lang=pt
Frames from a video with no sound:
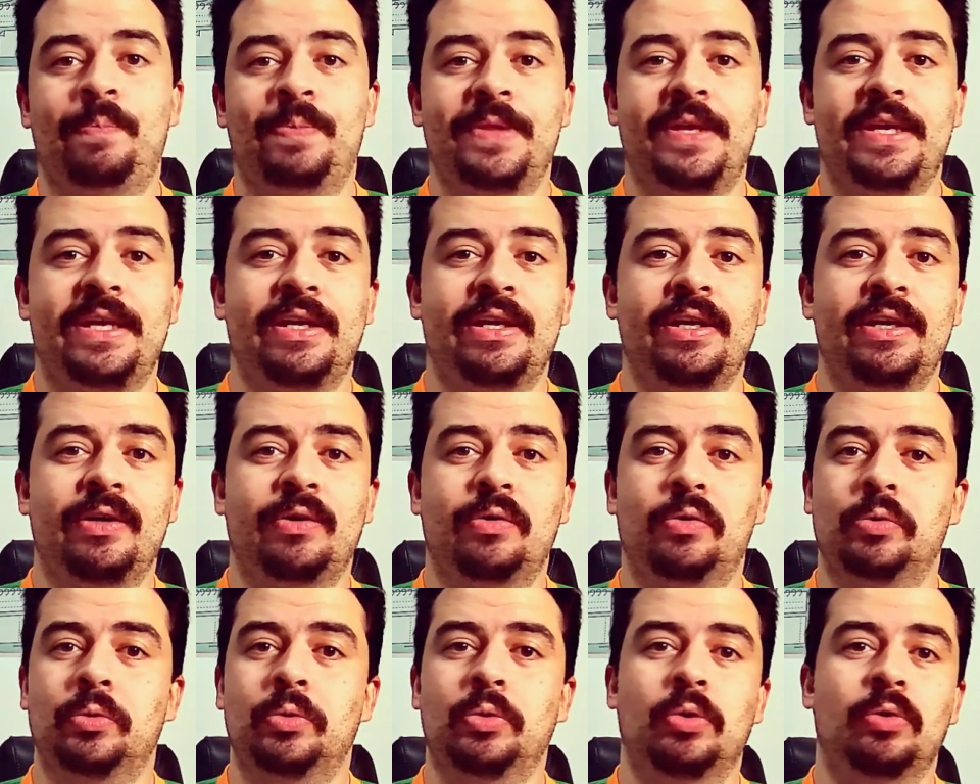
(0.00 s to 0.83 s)
E
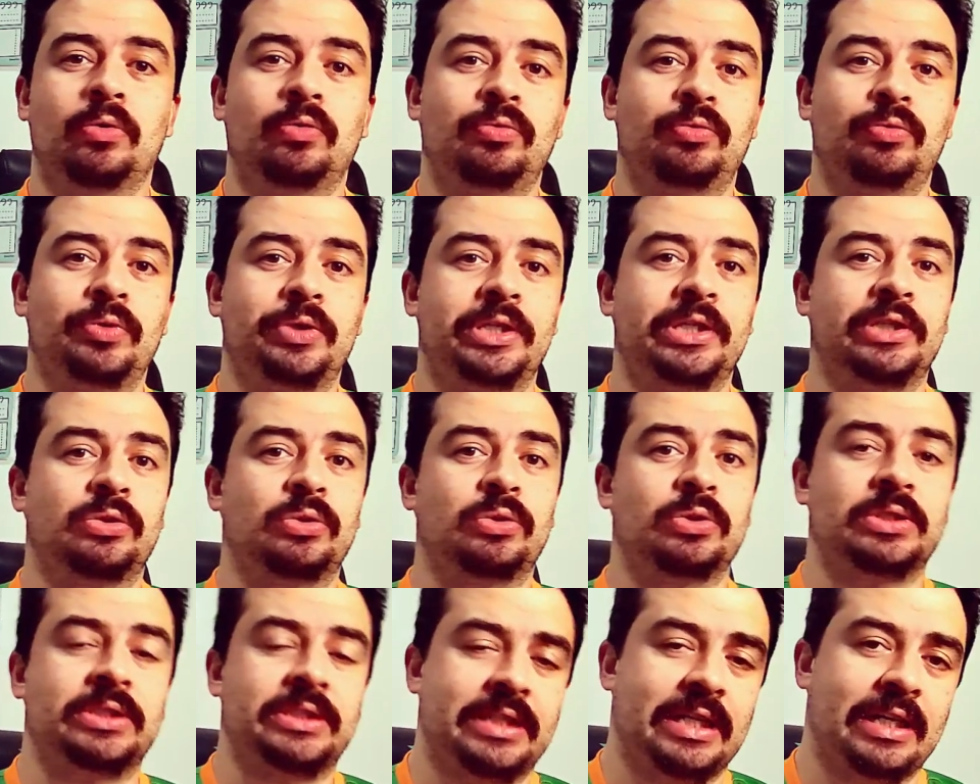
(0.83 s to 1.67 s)
Rodolfo e
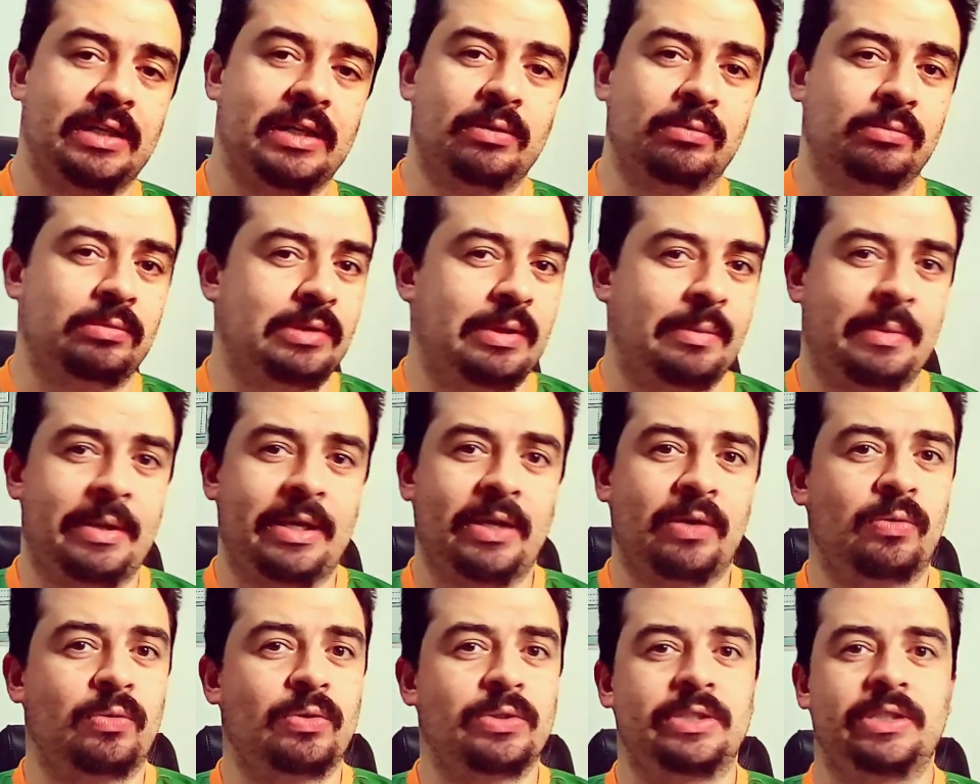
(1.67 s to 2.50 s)
Toscano também
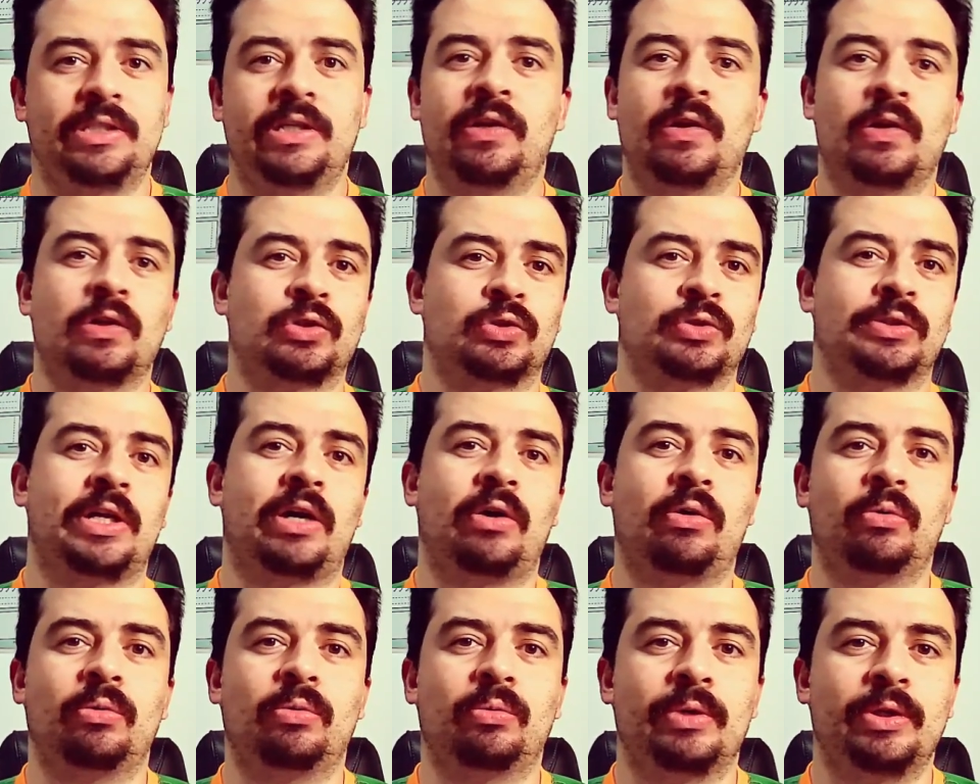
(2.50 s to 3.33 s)
não conseguiram ajudar
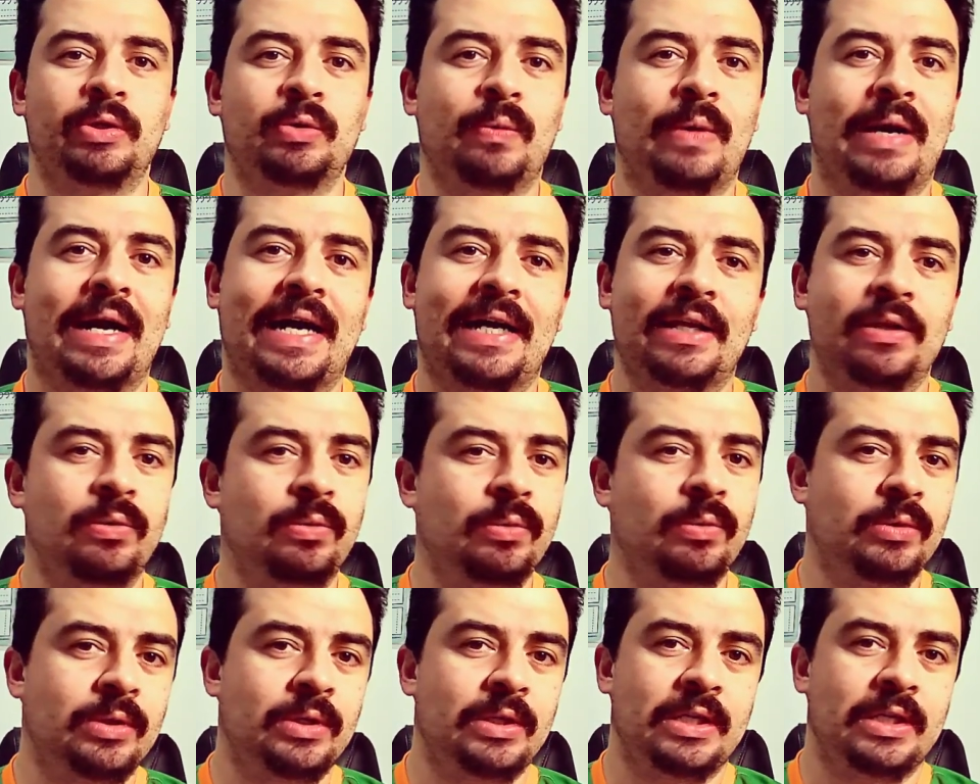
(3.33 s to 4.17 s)
o Eduardo
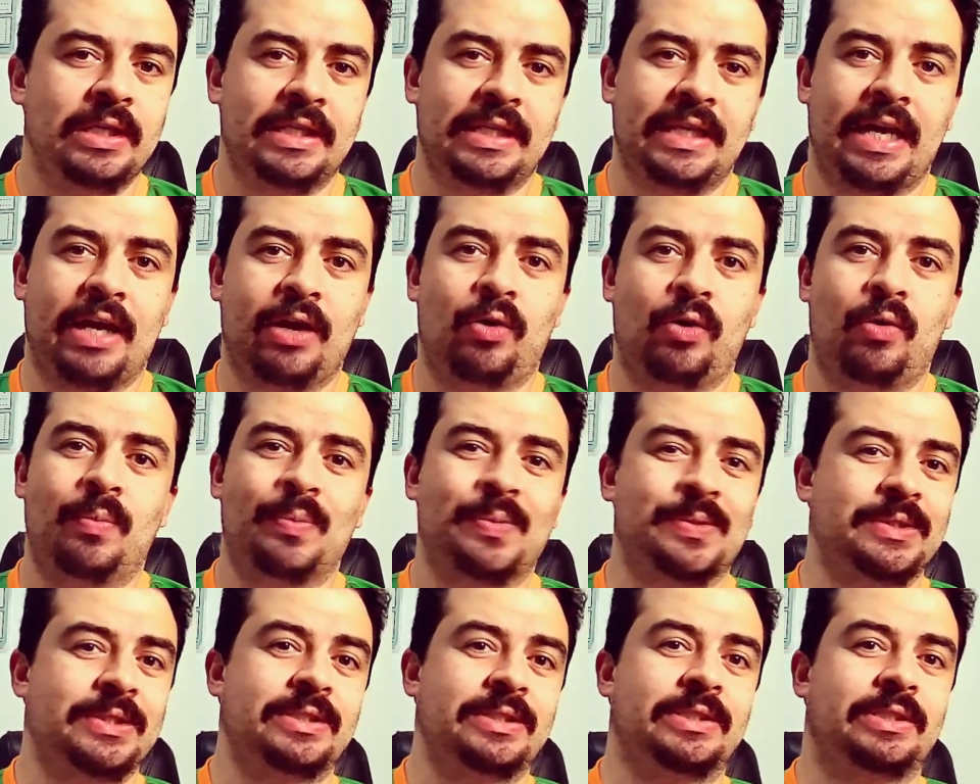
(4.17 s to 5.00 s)
na
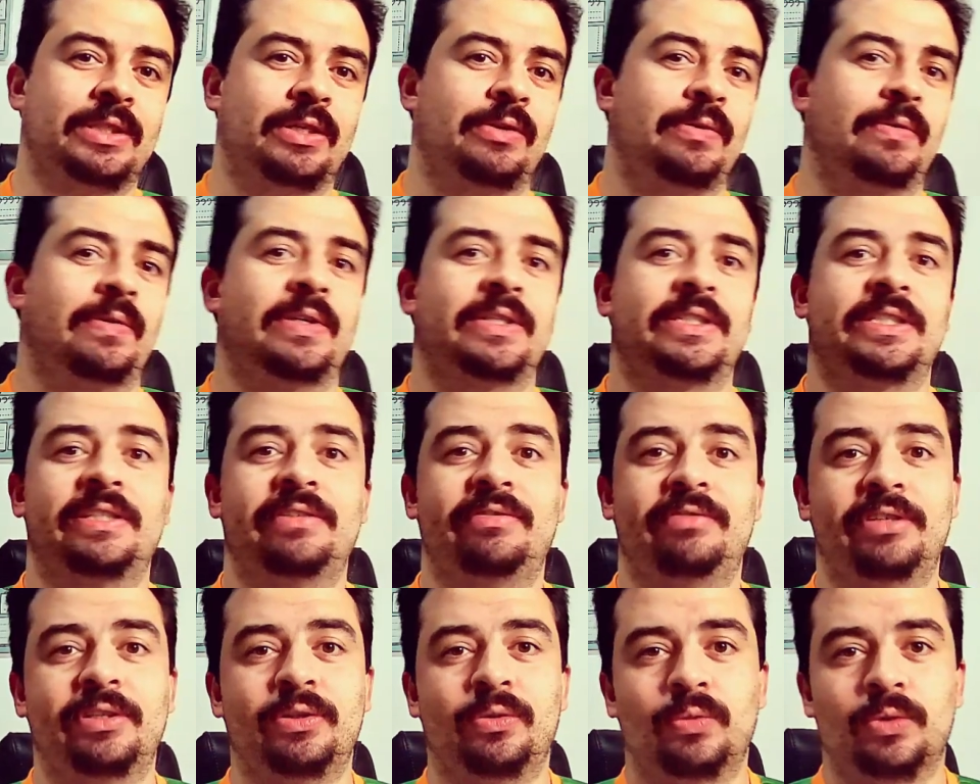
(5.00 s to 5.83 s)
recomposição. O
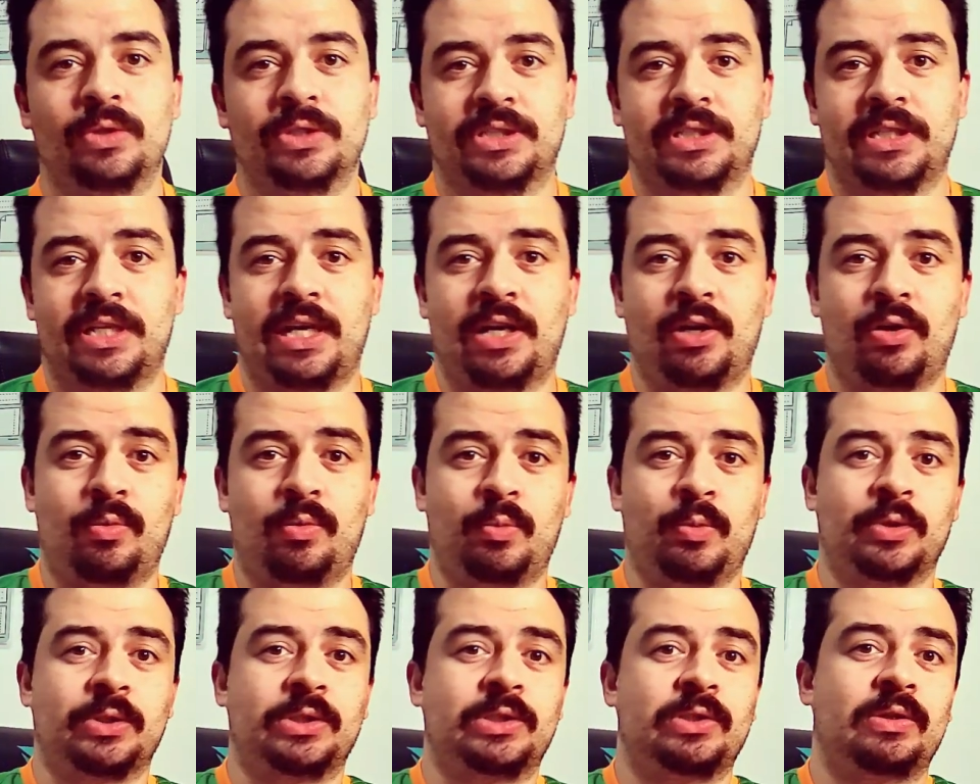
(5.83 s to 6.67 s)
Azevedo hoje na
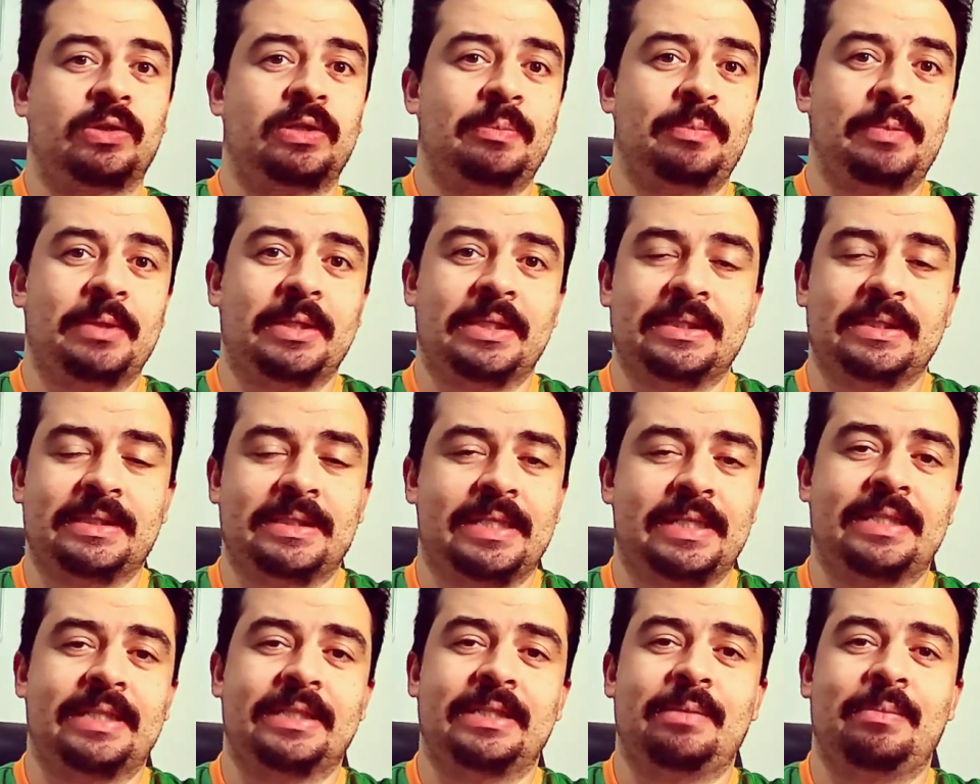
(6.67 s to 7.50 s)
recomposição ali pela
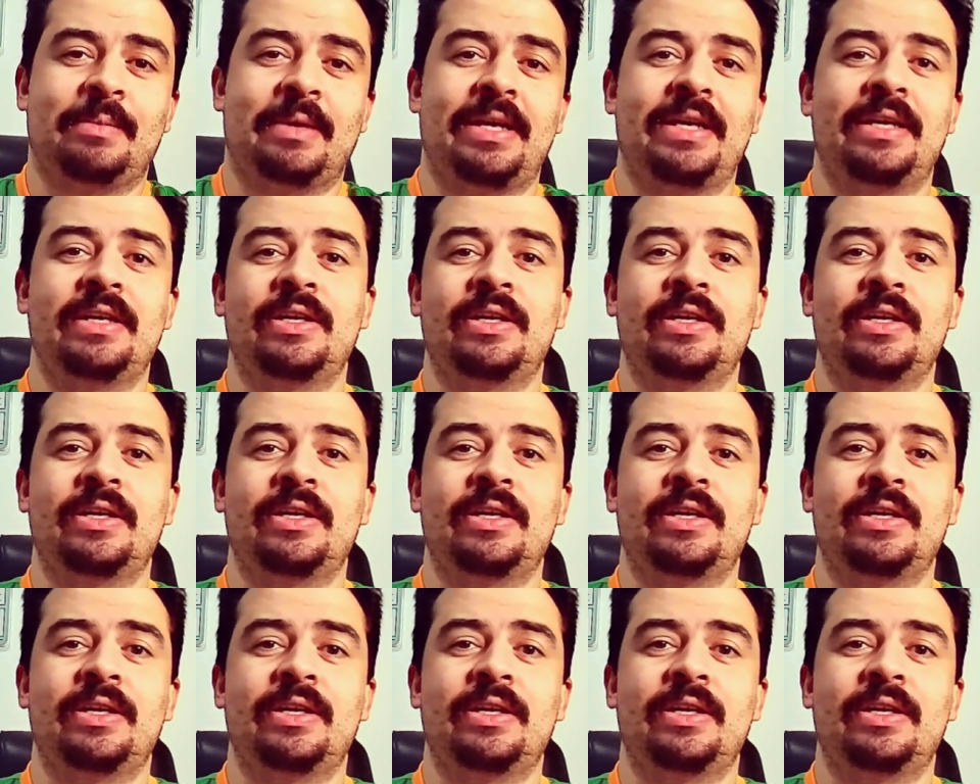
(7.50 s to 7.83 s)
esquerda também